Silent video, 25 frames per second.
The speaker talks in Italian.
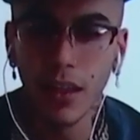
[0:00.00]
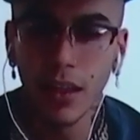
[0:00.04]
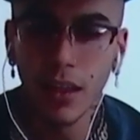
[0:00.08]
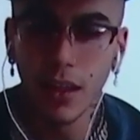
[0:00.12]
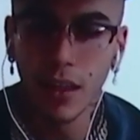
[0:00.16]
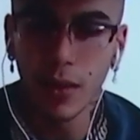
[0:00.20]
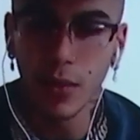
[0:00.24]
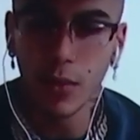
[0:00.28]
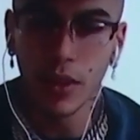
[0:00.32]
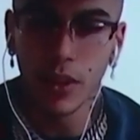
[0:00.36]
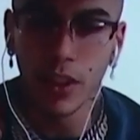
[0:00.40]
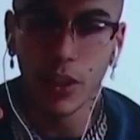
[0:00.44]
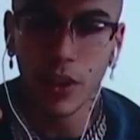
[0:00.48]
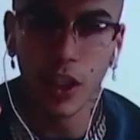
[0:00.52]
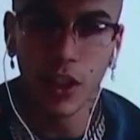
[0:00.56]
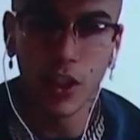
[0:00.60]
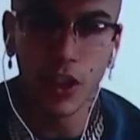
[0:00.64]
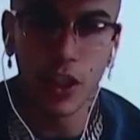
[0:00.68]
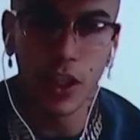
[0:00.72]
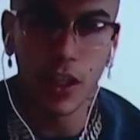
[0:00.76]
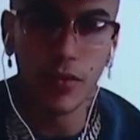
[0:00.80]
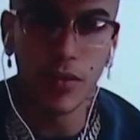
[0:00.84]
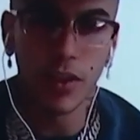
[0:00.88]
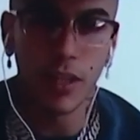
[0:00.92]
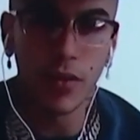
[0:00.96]
quindi già ce
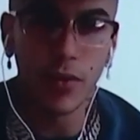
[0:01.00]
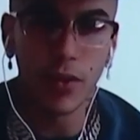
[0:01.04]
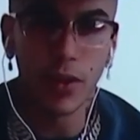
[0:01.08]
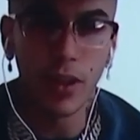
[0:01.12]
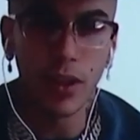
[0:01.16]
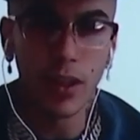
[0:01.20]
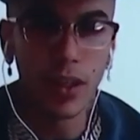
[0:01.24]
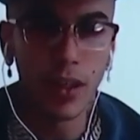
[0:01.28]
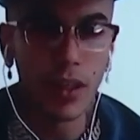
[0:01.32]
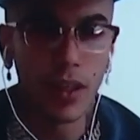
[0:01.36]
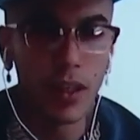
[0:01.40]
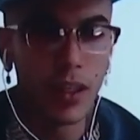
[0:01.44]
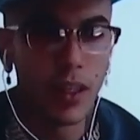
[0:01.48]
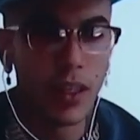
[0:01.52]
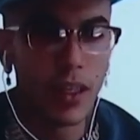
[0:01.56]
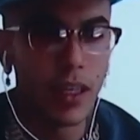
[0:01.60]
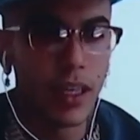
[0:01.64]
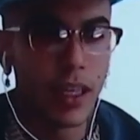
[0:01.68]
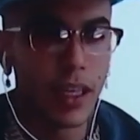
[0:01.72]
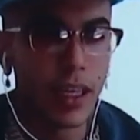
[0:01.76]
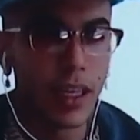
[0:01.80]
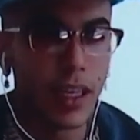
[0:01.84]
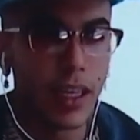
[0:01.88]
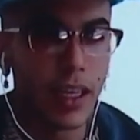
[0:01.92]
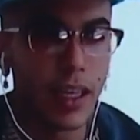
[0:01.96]
l'avevo.
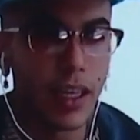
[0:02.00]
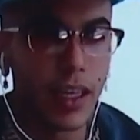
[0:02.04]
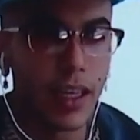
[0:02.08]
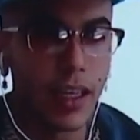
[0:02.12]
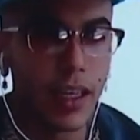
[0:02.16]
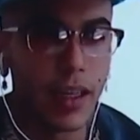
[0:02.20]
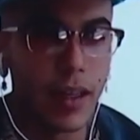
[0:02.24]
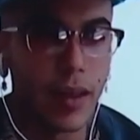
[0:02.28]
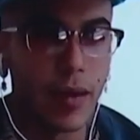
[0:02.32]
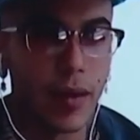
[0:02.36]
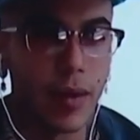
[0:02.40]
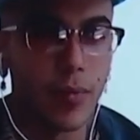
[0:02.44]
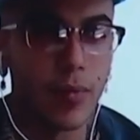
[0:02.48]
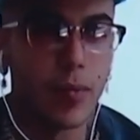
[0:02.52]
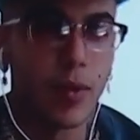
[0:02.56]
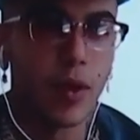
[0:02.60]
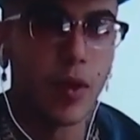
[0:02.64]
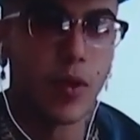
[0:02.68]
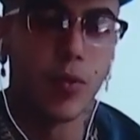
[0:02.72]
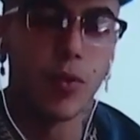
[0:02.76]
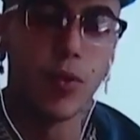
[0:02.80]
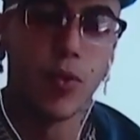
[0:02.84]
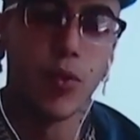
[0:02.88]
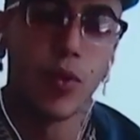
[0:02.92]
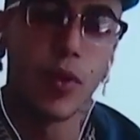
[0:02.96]
E
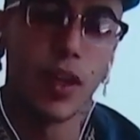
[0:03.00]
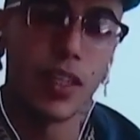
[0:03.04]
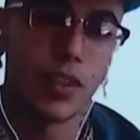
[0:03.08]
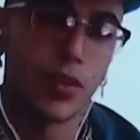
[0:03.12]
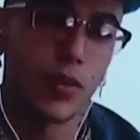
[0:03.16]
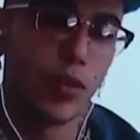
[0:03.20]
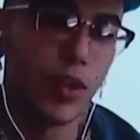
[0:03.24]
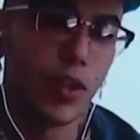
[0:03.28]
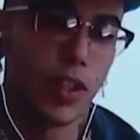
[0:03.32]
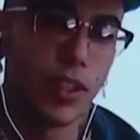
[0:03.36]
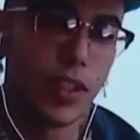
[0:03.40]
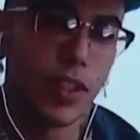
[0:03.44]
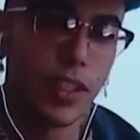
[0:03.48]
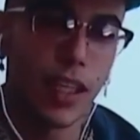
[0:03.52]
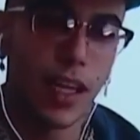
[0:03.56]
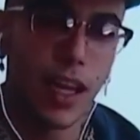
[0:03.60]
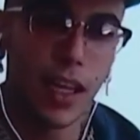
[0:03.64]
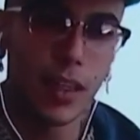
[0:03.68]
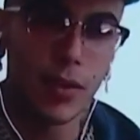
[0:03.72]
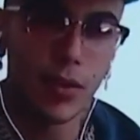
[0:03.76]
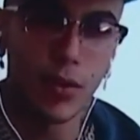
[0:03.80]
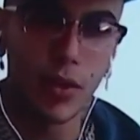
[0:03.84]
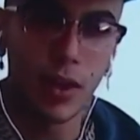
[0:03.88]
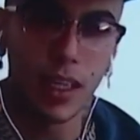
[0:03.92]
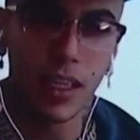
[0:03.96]
comunque
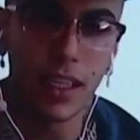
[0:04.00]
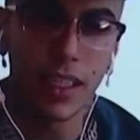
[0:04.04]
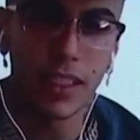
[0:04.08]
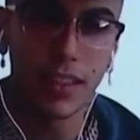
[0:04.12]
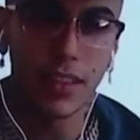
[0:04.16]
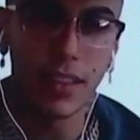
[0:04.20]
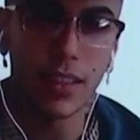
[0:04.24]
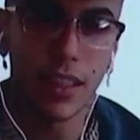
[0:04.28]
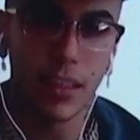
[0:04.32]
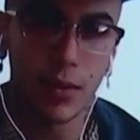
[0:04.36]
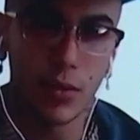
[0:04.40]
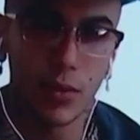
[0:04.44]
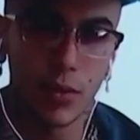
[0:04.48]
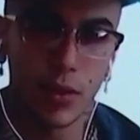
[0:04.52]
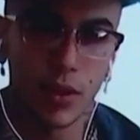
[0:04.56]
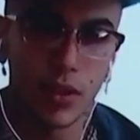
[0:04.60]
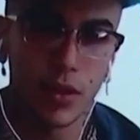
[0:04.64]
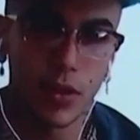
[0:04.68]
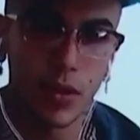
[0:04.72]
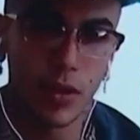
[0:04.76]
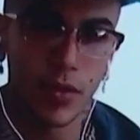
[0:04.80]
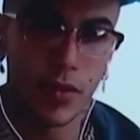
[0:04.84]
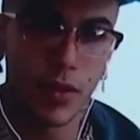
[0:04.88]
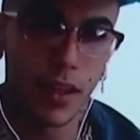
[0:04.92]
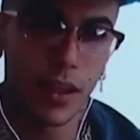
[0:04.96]
ascoltandolo, anche senza la sua
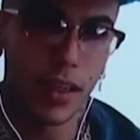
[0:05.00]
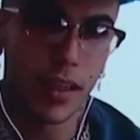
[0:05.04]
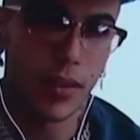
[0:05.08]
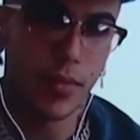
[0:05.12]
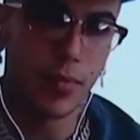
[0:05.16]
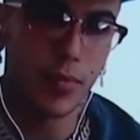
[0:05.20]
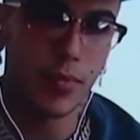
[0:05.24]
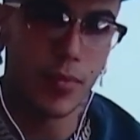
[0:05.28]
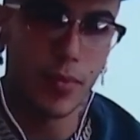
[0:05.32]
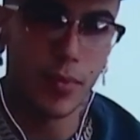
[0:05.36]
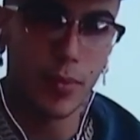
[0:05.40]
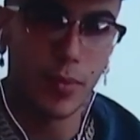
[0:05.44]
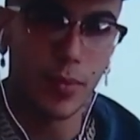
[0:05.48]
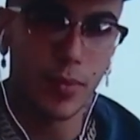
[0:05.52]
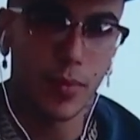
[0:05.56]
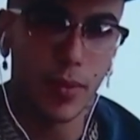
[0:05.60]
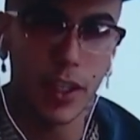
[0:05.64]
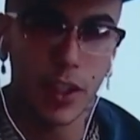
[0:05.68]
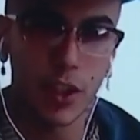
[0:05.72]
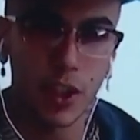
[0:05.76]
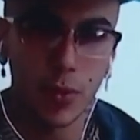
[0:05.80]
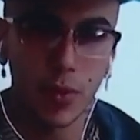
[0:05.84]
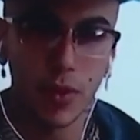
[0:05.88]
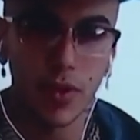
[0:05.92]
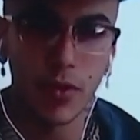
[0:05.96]
strofa,
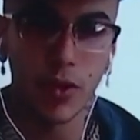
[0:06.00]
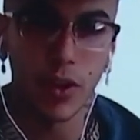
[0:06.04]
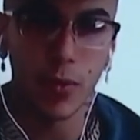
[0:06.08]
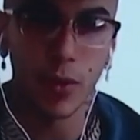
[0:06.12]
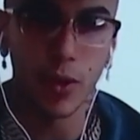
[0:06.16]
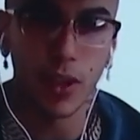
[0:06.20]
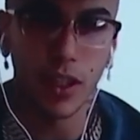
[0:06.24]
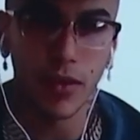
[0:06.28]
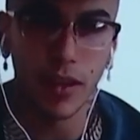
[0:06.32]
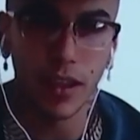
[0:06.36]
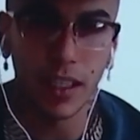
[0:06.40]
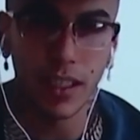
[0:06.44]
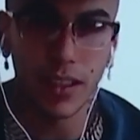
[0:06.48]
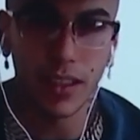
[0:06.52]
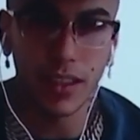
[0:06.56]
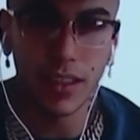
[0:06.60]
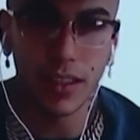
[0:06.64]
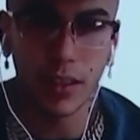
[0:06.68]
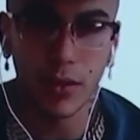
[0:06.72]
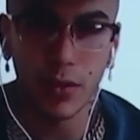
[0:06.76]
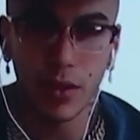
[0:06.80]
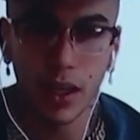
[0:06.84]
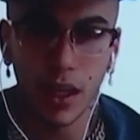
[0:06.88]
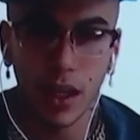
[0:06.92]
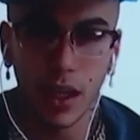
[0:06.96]
percepivo che poteva essere
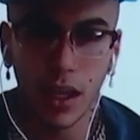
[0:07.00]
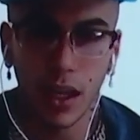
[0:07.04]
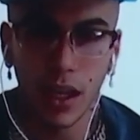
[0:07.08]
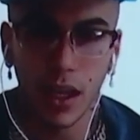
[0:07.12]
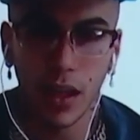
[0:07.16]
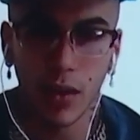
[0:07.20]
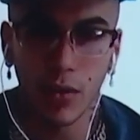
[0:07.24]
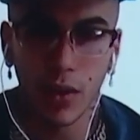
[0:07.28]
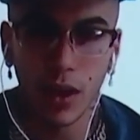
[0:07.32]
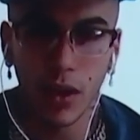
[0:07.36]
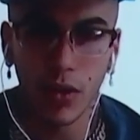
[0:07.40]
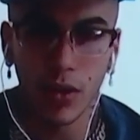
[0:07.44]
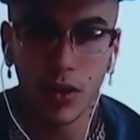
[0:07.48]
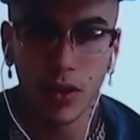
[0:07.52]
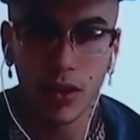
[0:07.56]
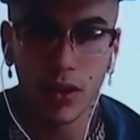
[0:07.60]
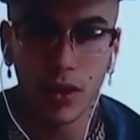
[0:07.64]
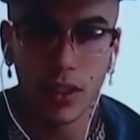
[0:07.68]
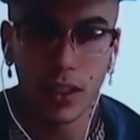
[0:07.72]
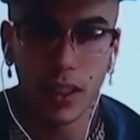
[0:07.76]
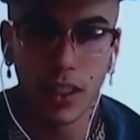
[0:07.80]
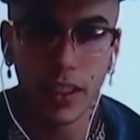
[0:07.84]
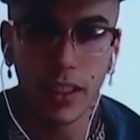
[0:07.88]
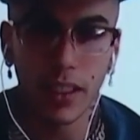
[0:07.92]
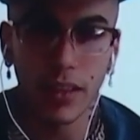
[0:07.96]
una, una
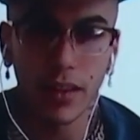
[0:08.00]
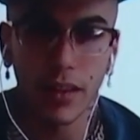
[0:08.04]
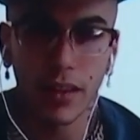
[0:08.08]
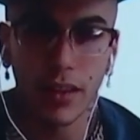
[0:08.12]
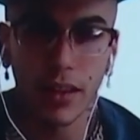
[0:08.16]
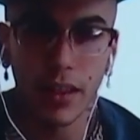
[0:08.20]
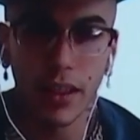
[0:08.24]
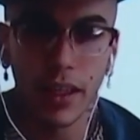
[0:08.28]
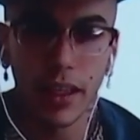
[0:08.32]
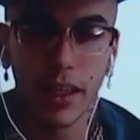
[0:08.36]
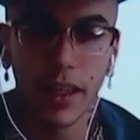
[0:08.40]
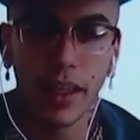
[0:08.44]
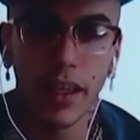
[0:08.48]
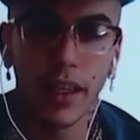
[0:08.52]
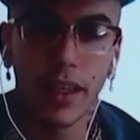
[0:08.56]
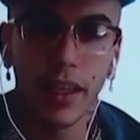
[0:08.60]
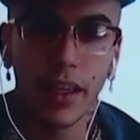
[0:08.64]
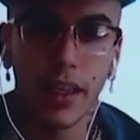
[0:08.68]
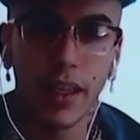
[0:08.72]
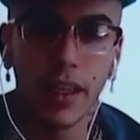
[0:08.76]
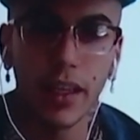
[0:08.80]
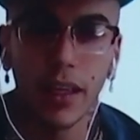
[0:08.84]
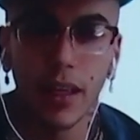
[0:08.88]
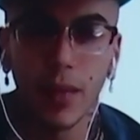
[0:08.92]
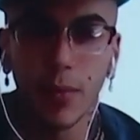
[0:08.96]
grossa hit e
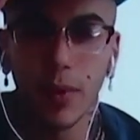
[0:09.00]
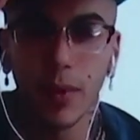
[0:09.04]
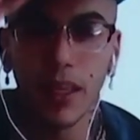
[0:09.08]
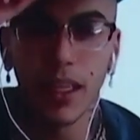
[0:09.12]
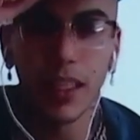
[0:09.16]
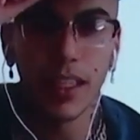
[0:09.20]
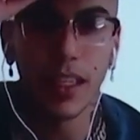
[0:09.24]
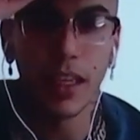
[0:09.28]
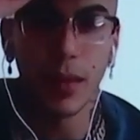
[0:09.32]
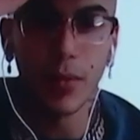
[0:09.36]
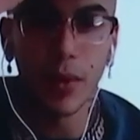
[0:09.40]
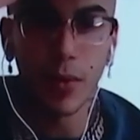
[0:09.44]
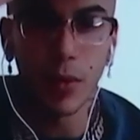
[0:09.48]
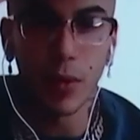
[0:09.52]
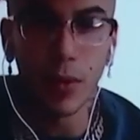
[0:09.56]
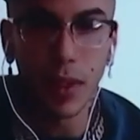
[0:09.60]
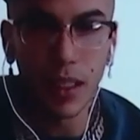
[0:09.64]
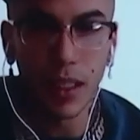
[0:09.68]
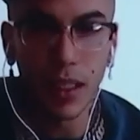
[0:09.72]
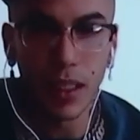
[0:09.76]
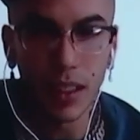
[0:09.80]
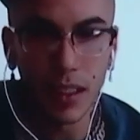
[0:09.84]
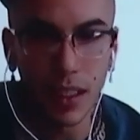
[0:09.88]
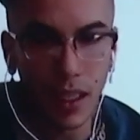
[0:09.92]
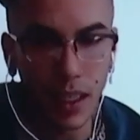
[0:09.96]
appena gliel'abbiamo
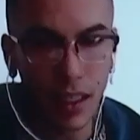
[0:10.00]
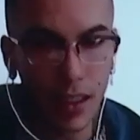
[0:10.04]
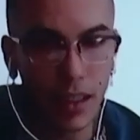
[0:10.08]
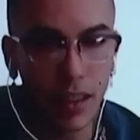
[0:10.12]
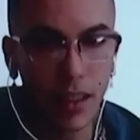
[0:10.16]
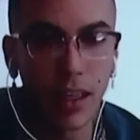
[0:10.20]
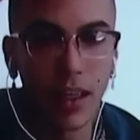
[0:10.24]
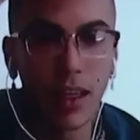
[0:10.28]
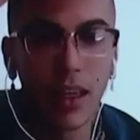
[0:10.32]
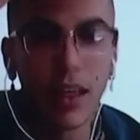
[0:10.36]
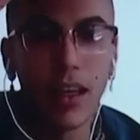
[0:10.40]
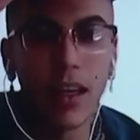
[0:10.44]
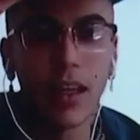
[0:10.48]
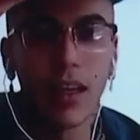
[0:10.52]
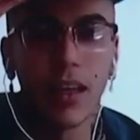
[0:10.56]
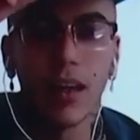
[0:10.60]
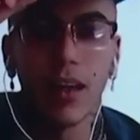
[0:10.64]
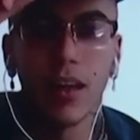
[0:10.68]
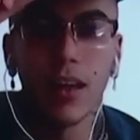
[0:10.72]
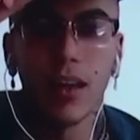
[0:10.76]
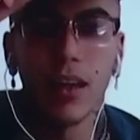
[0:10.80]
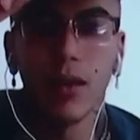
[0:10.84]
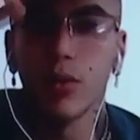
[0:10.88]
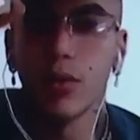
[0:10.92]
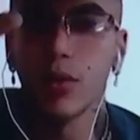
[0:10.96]

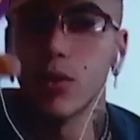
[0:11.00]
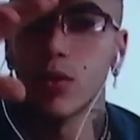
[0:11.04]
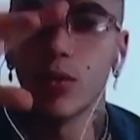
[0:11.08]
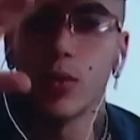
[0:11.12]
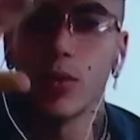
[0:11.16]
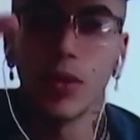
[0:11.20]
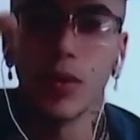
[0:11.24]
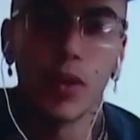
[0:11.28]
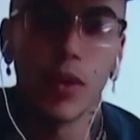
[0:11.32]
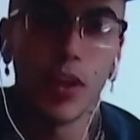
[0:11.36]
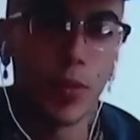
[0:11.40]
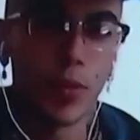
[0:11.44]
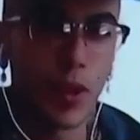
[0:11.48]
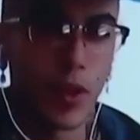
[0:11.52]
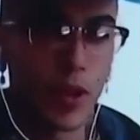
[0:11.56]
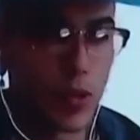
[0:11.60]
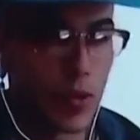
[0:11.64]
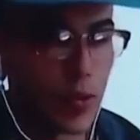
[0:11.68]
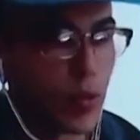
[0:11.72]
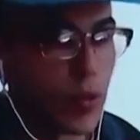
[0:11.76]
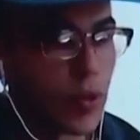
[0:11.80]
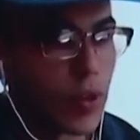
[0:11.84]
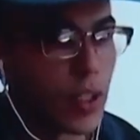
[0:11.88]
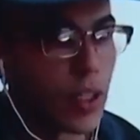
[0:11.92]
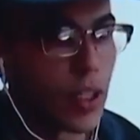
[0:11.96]
mandata lui subito gli è
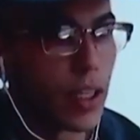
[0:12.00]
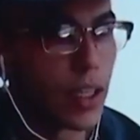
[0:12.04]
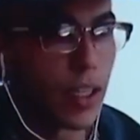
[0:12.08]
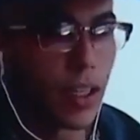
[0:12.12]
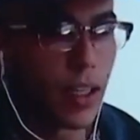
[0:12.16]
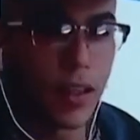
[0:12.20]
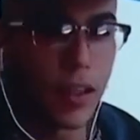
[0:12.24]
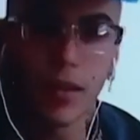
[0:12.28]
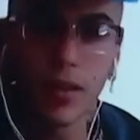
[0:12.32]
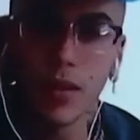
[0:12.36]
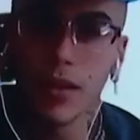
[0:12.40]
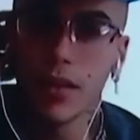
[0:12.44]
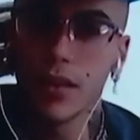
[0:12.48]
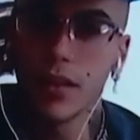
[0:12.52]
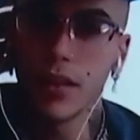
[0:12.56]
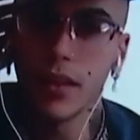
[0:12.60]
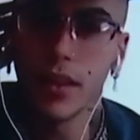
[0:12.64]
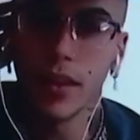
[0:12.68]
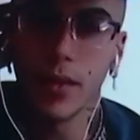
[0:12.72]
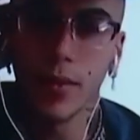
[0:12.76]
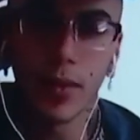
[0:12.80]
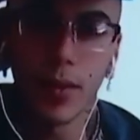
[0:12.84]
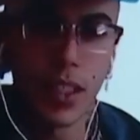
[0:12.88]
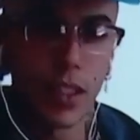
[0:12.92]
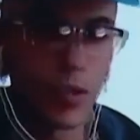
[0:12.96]
piaciuta e ha, e ha
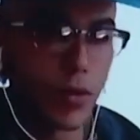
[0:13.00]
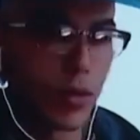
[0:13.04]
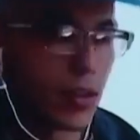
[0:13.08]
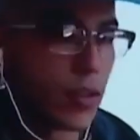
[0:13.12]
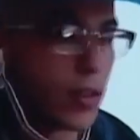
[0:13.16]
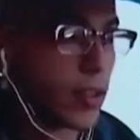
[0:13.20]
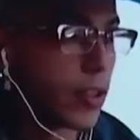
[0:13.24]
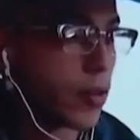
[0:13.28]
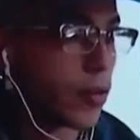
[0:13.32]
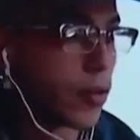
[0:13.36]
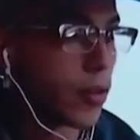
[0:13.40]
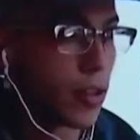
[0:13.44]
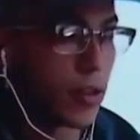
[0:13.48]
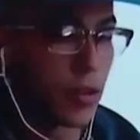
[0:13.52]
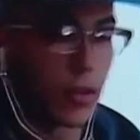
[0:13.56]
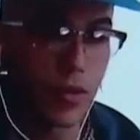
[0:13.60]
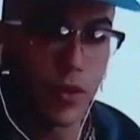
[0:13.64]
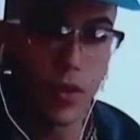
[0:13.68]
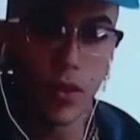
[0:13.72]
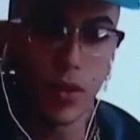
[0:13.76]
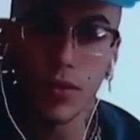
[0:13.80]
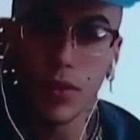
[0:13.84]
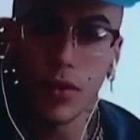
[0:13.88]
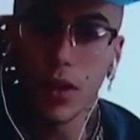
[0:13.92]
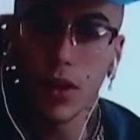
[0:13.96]
mandato indietro la
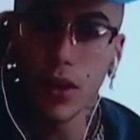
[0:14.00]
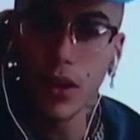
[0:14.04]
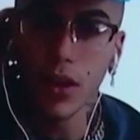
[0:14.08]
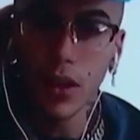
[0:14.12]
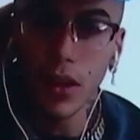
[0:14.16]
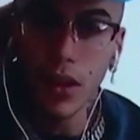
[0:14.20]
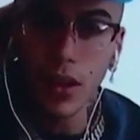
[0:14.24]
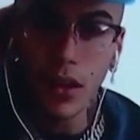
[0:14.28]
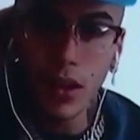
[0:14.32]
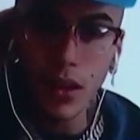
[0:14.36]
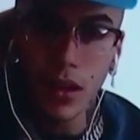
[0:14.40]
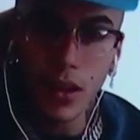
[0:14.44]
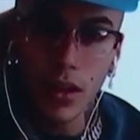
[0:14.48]
strofa.